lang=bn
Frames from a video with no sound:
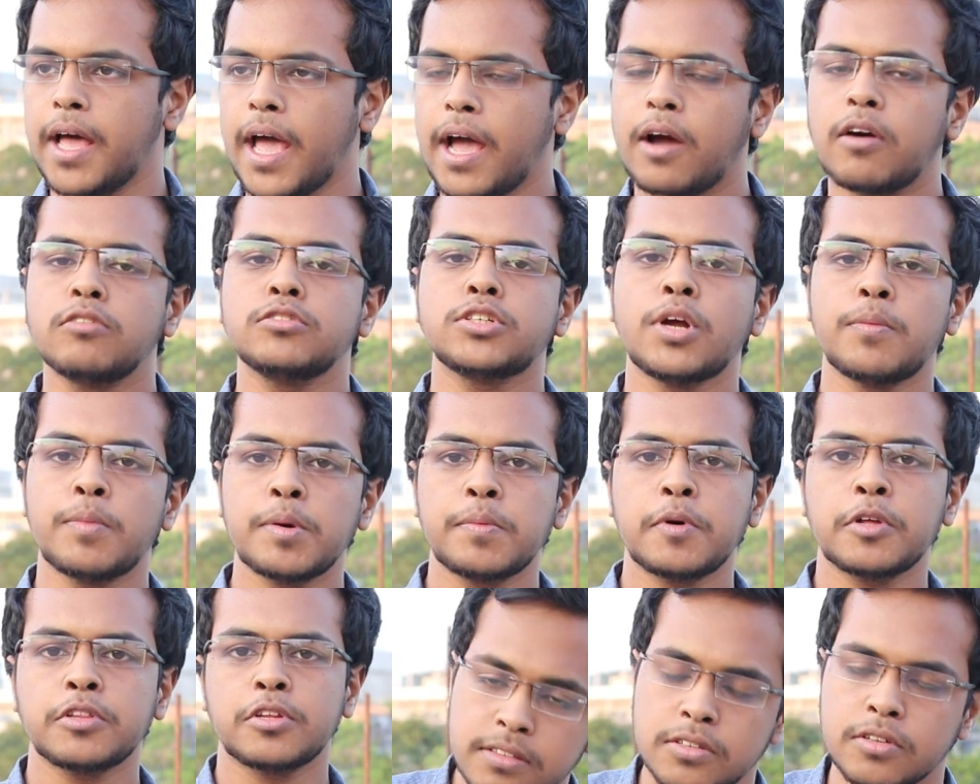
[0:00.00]
এখন
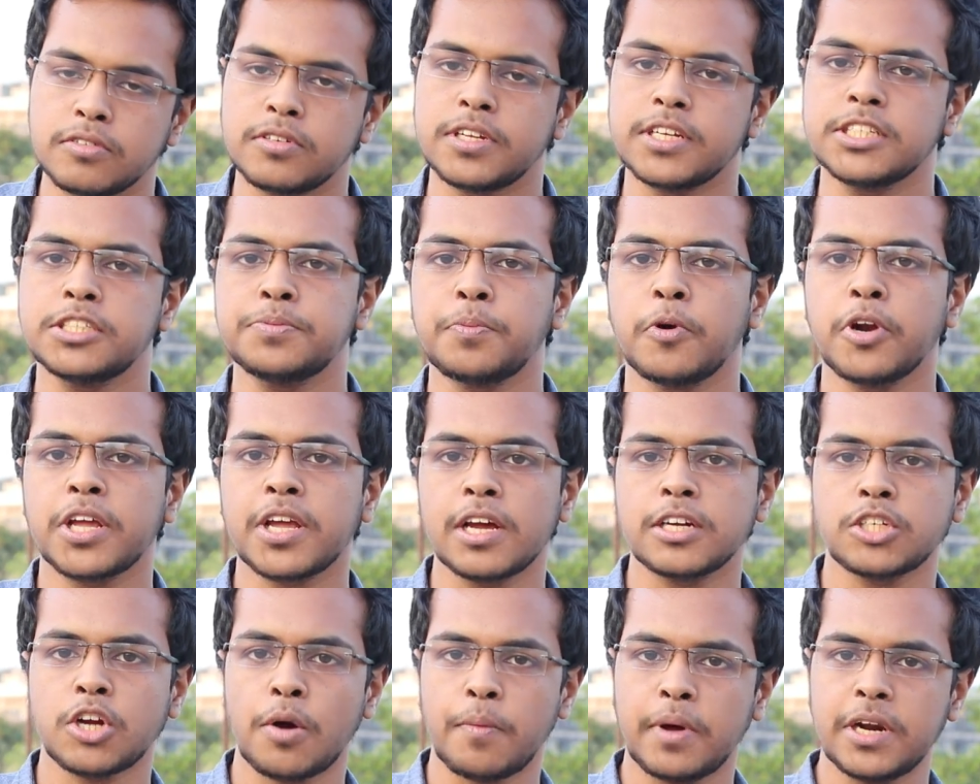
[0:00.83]
সম্ভবত তো টেস্ট
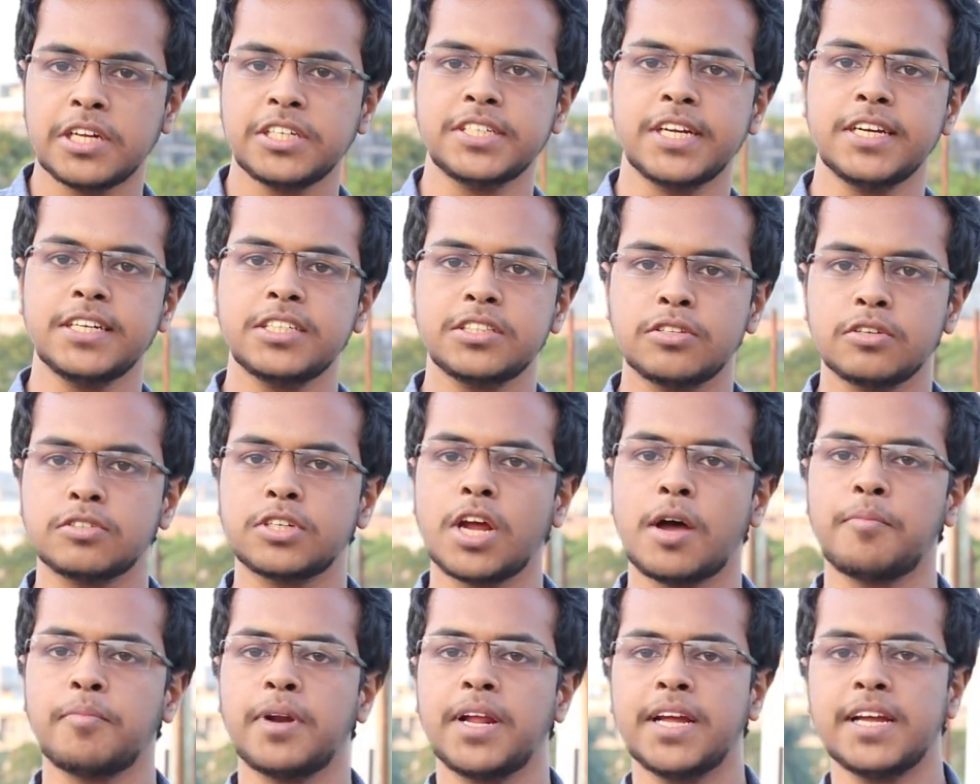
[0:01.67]
পরীক্ষা সবারই শেষ তো
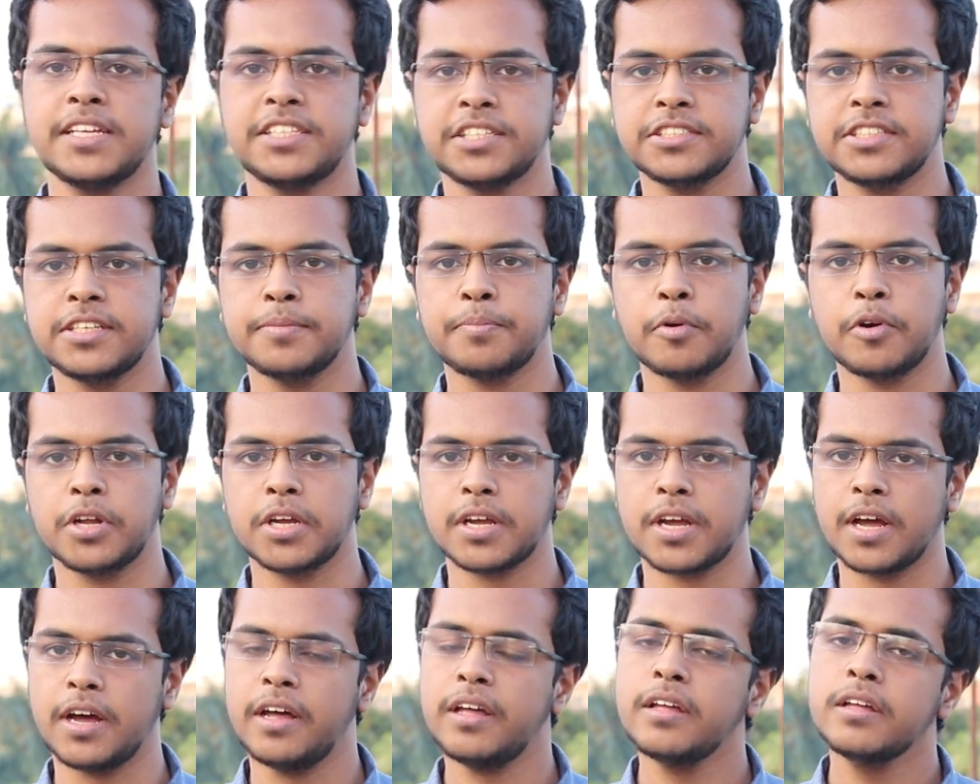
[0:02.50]
সামনে এইচএসসি
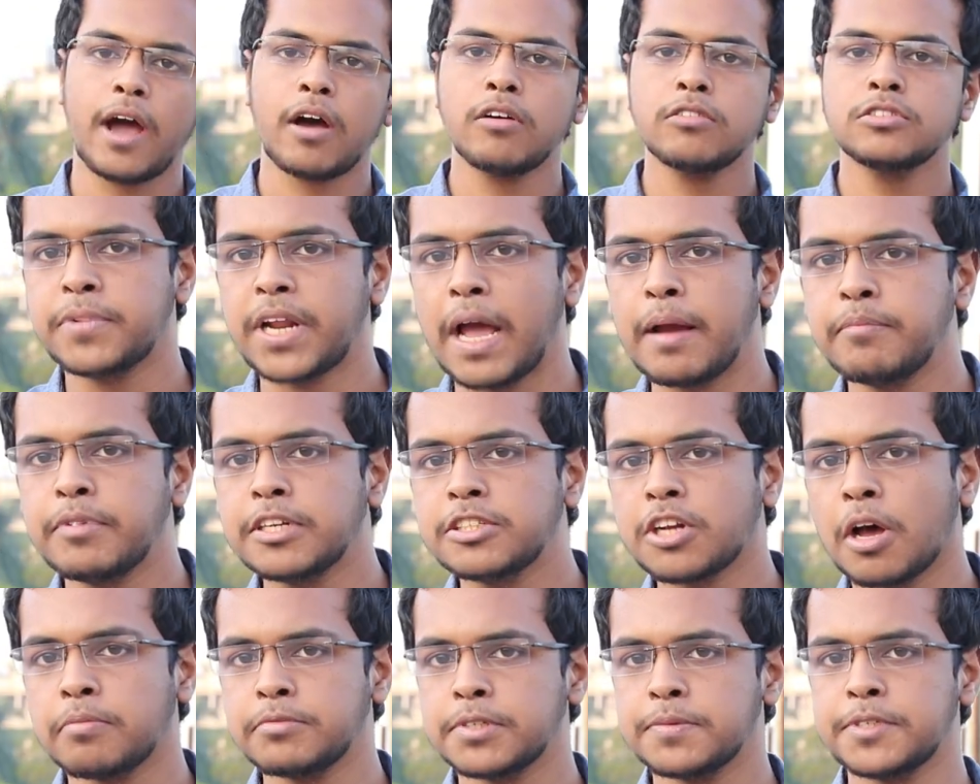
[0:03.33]
পরীক্ষা এখন টাইমটা
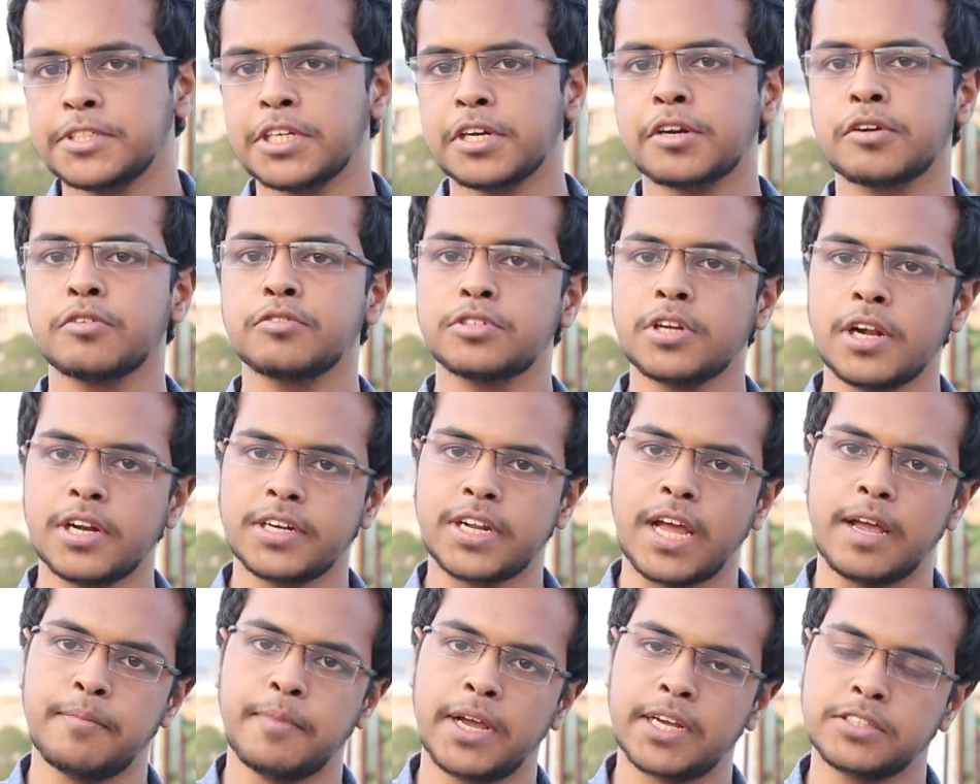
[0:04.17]
সবচেয়ে বেশি ক্রুশাল
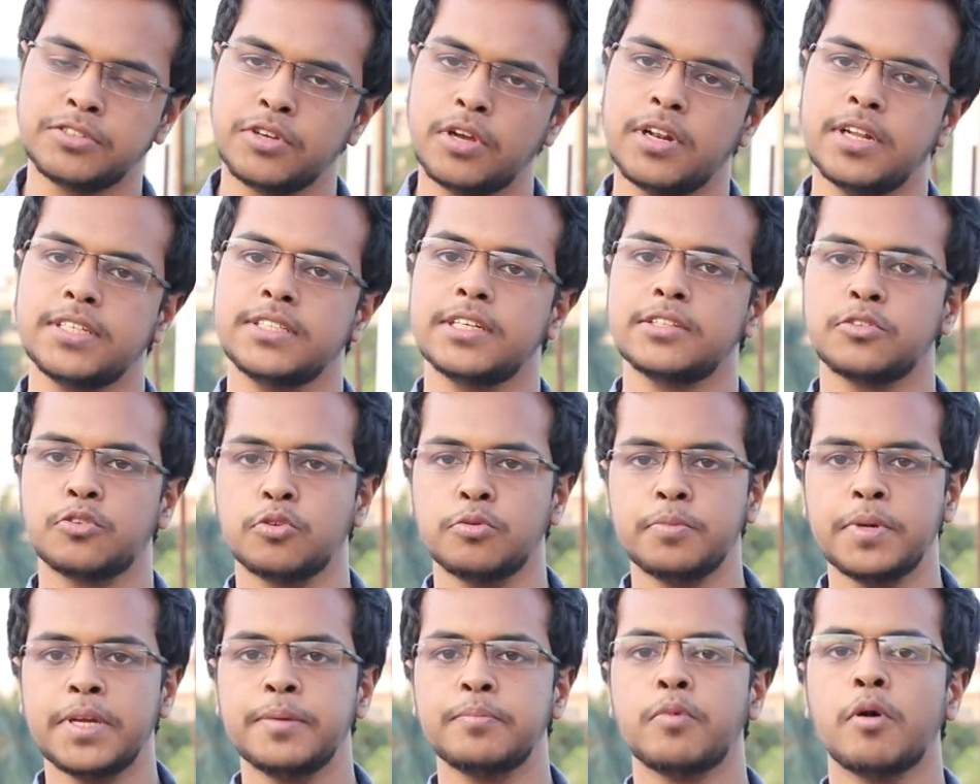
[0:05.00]
টাইম অ্যাকচুয়ালি যে
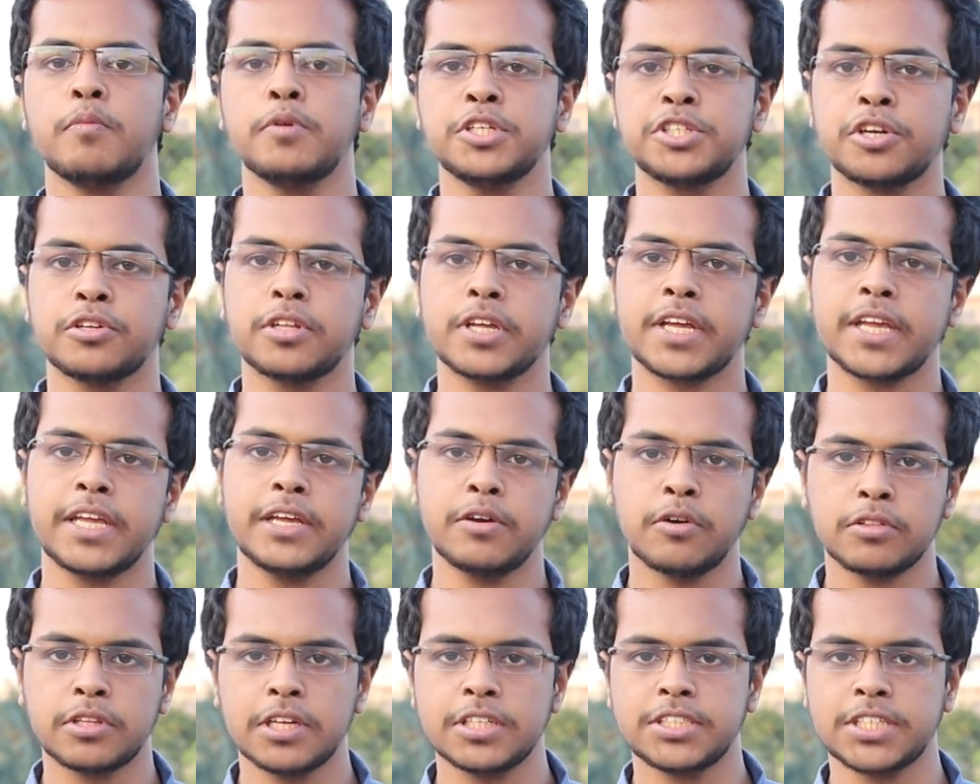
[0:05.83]
তুমি ভবিষ্যতে কি
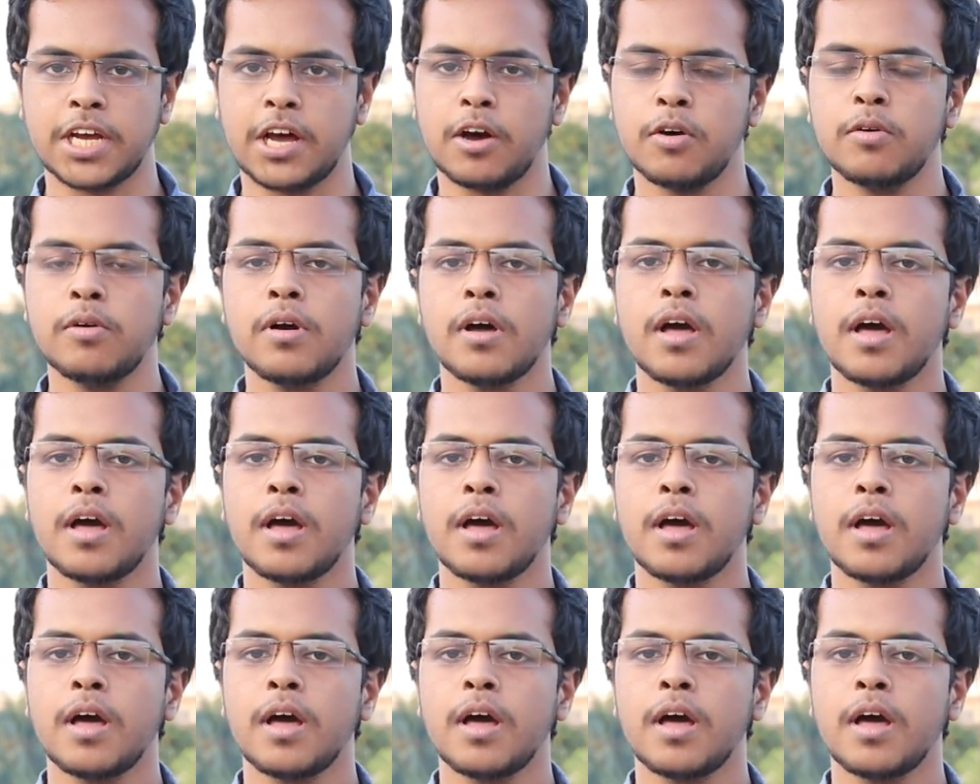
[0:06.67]
হতে চাও